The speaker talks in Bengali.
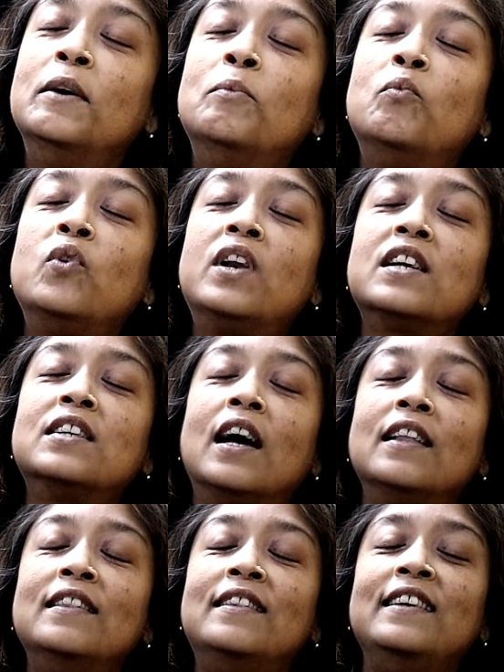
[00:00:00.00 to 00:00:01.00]
মনটা
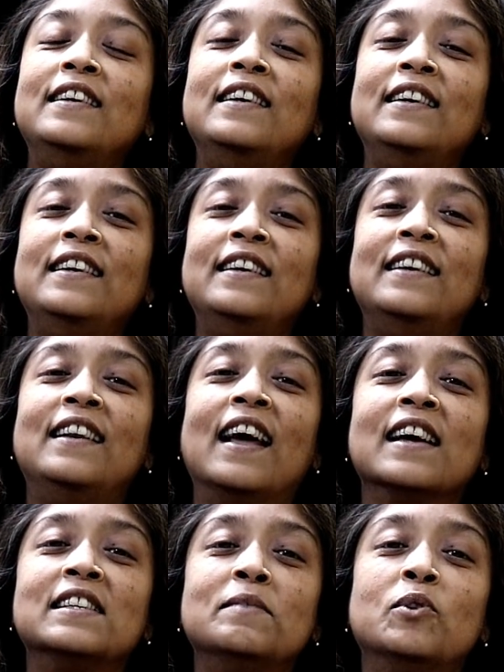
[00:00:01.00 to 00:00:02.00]
শান্তি
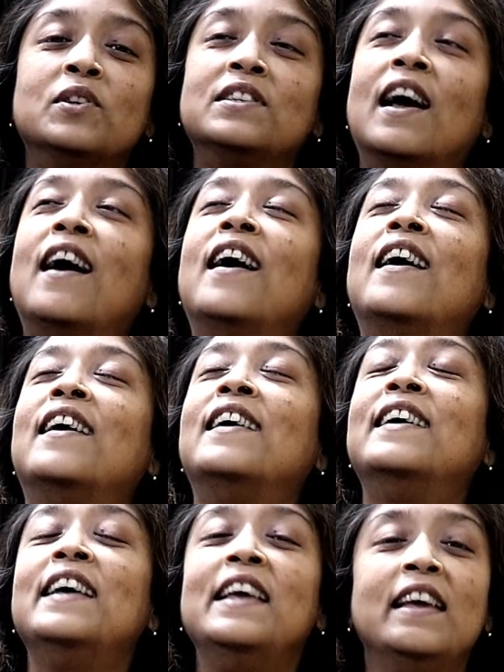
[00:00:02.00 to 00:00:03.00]
লাগছে মনে হচ্ছে আহ
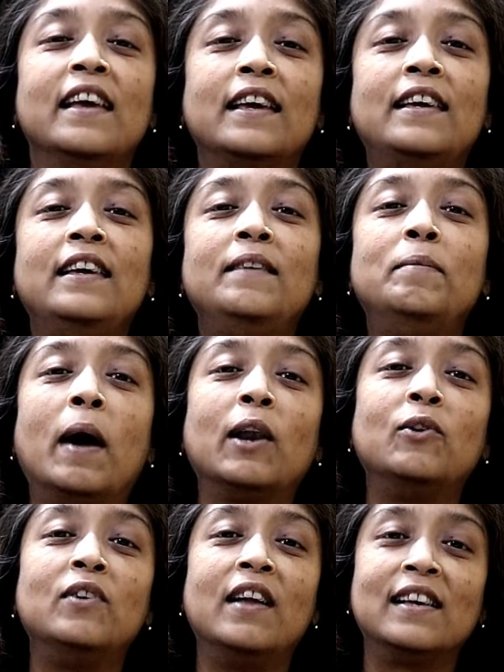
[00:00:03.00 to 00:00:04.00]
কি
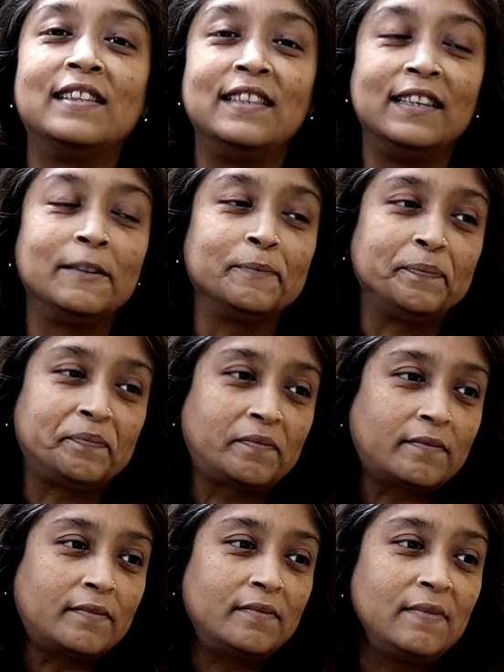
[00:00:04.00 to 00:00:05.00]
ভালো লাগছে
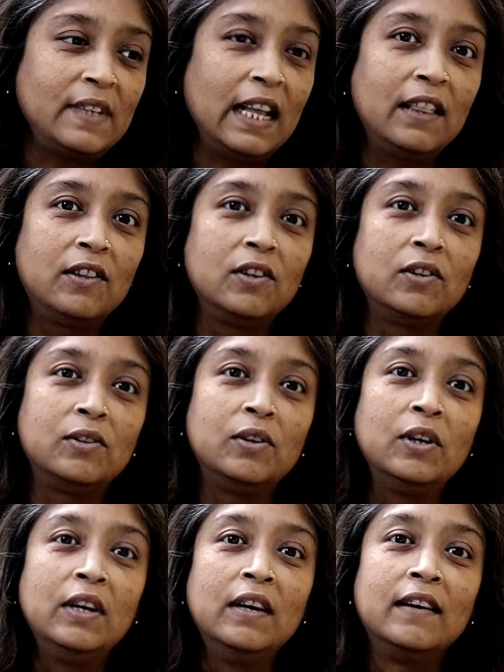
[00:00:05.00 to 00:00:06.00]
তো
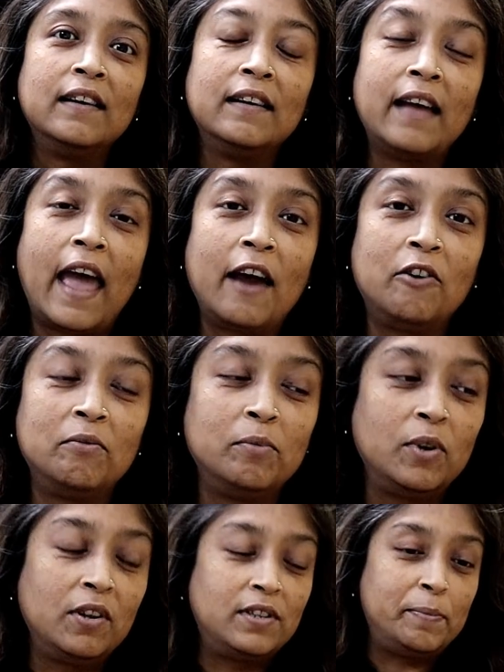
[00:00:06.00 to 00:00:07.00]
এখন
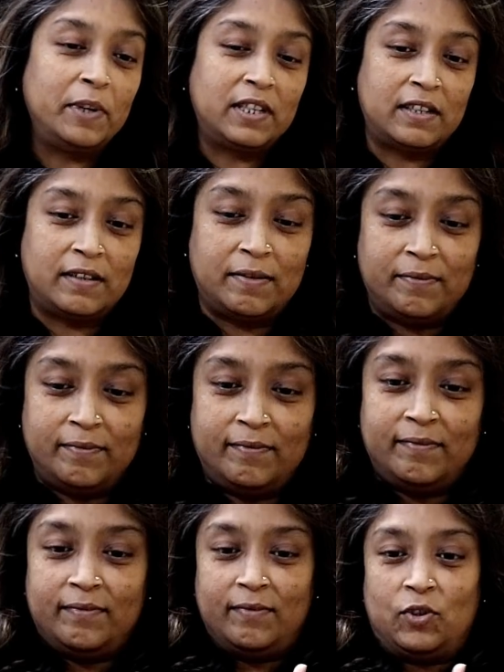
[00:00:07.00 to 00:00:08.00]
মনে হচ্ছে বেশ
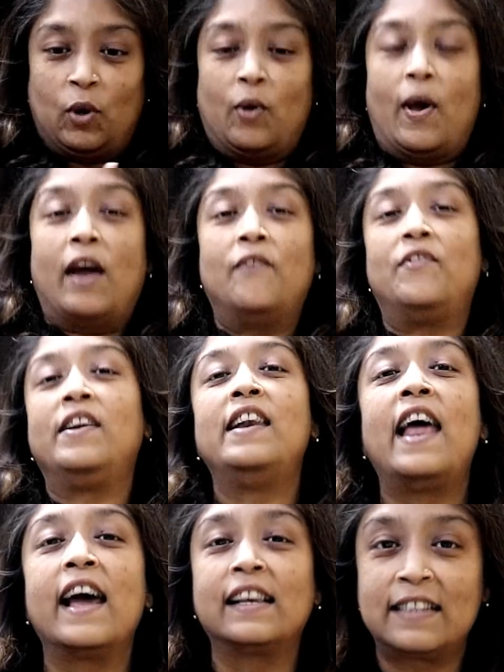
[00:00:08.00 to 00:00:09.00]
চলো এখন
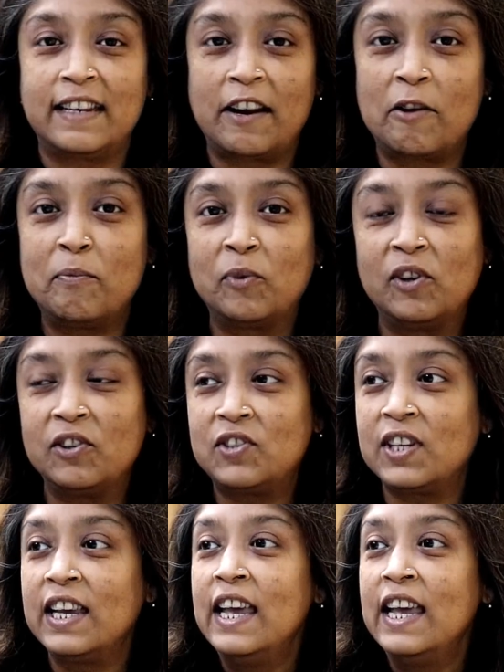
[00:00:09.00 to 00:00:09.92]
রিল্যাক্স এরকম মনে হচ্ছে